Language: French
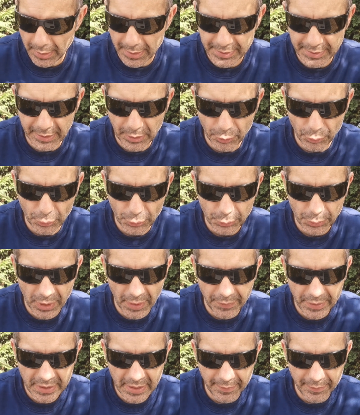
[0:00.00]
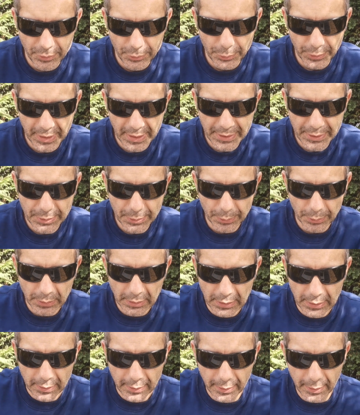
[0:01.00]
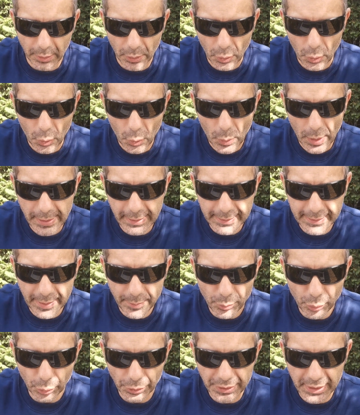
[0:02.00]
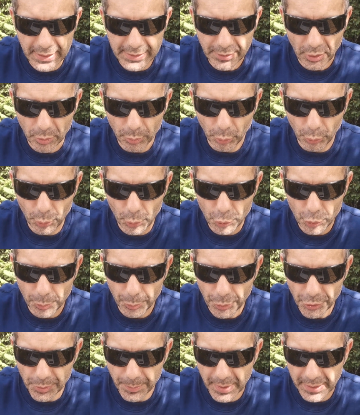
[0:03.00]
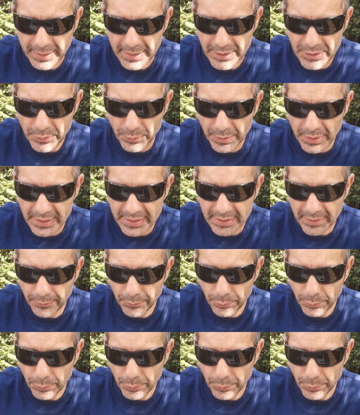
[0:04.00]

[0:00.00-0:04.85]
Je sais que dessous, il y avait, il y avait une question. Quentin Bourdet, salut Bruno, je pose ma question ici